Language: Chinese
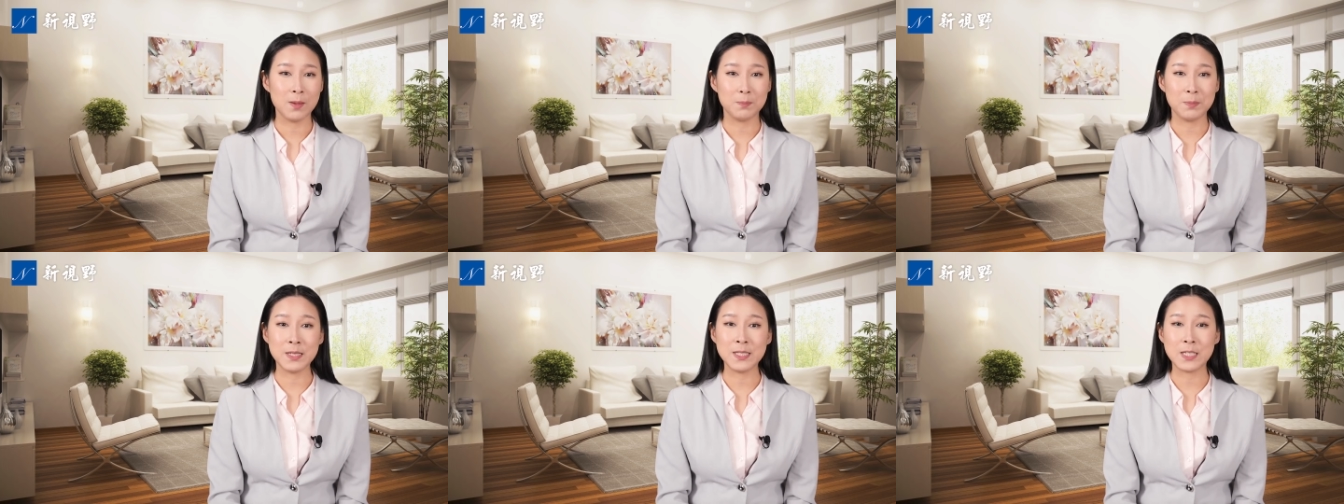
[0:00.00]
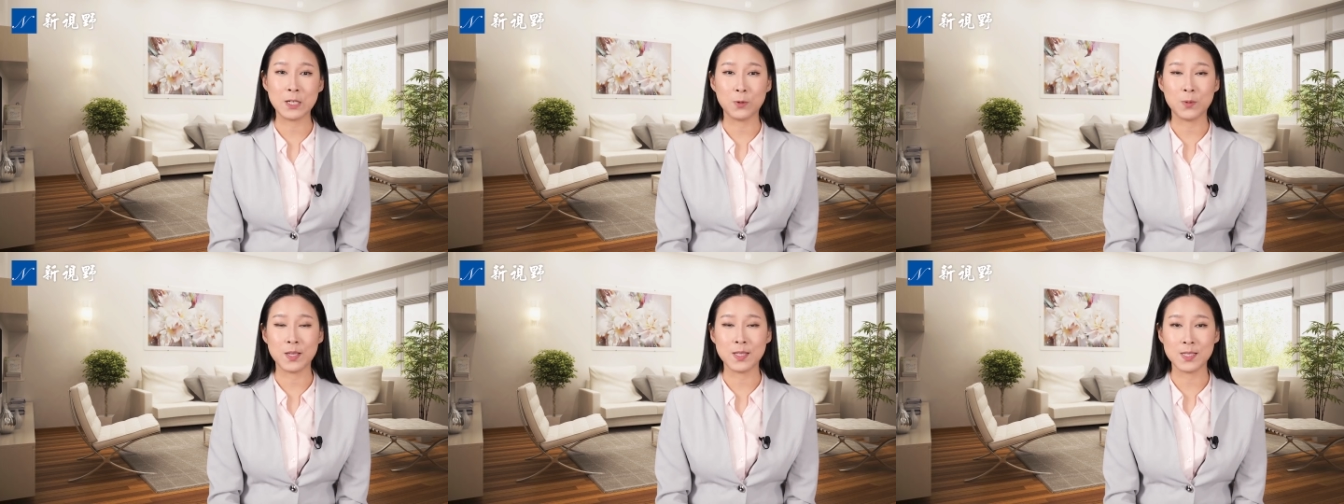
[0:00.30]
并
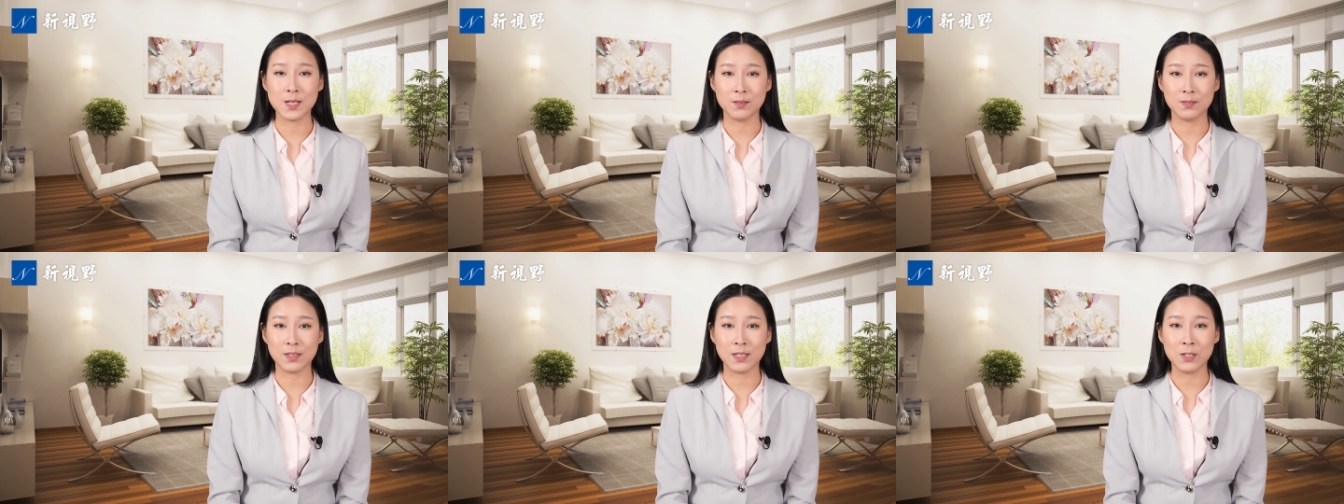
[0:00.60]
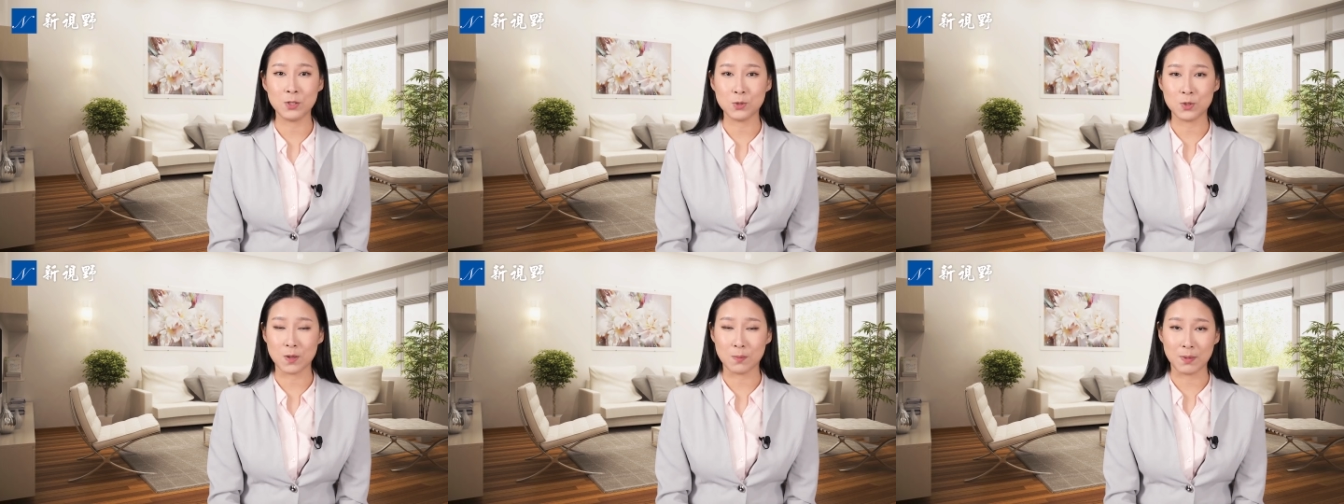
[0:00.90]
且会降
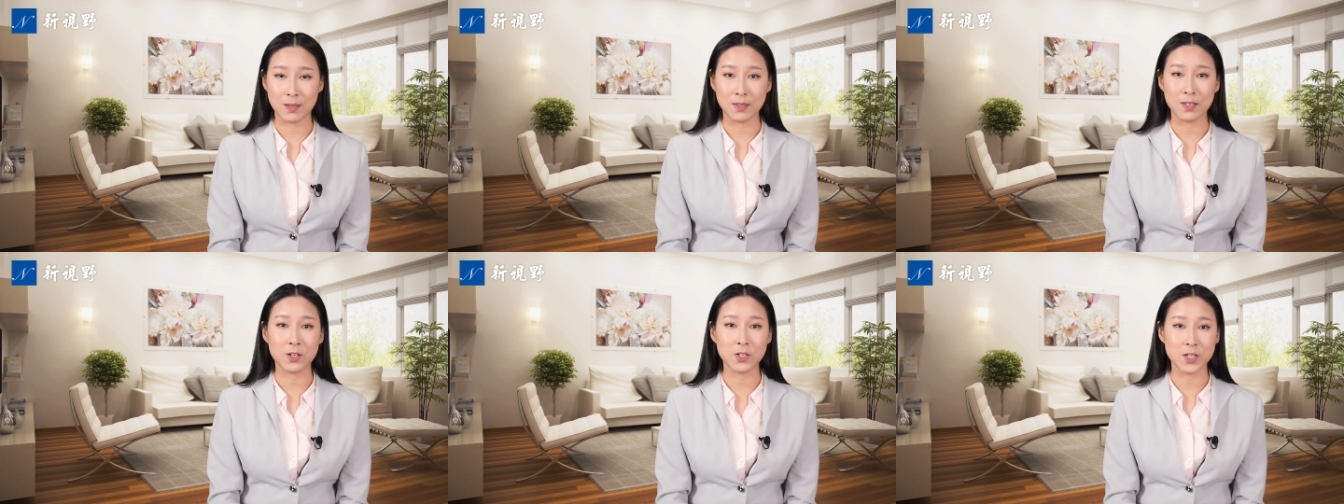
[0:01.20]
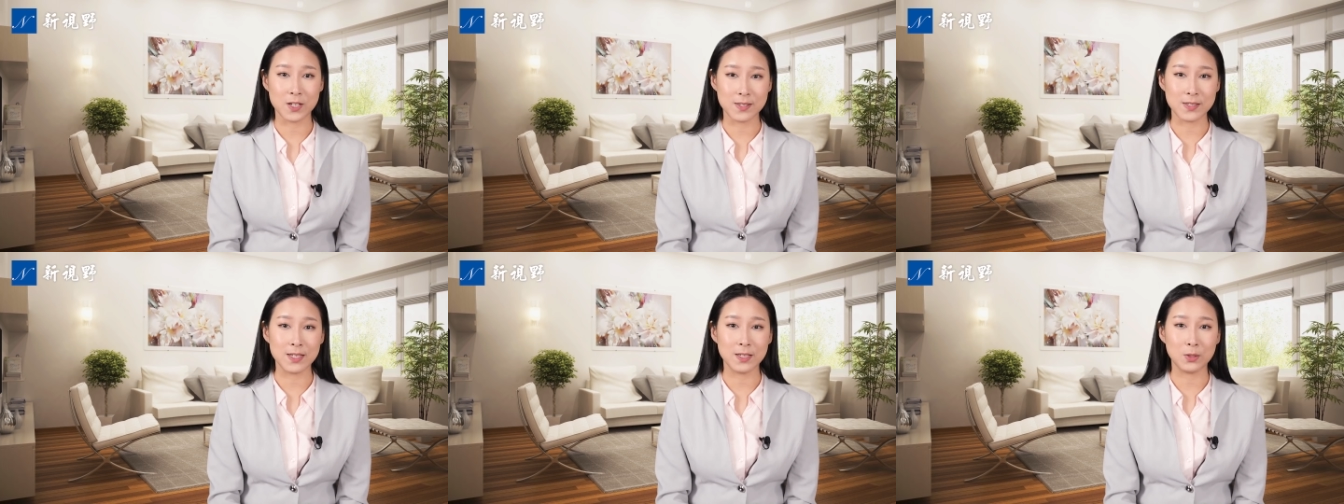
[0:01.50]
低选民的
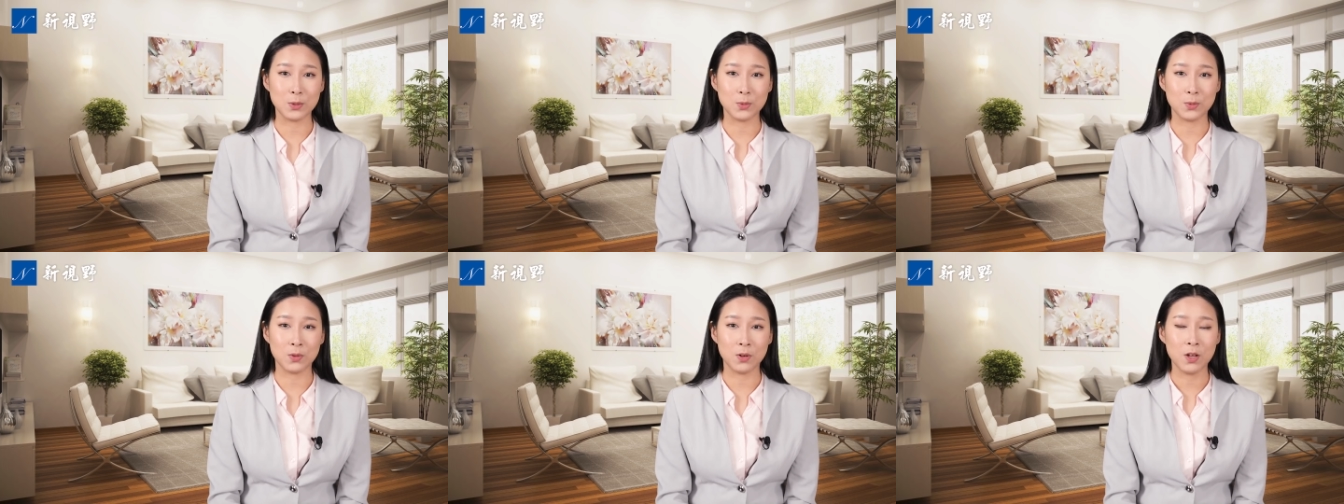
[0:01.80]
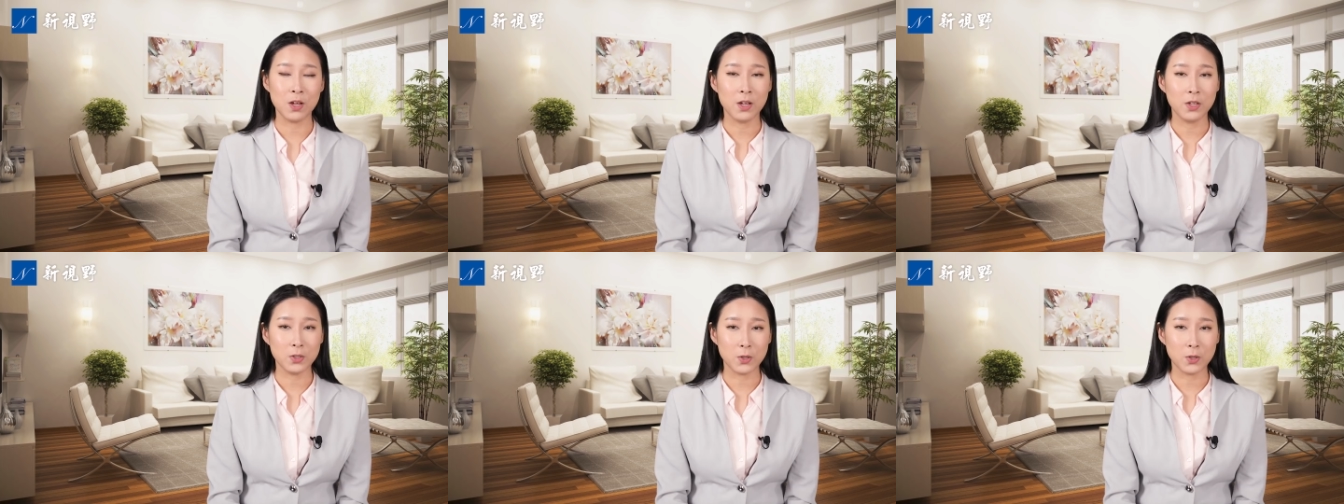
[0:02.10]
诚信度，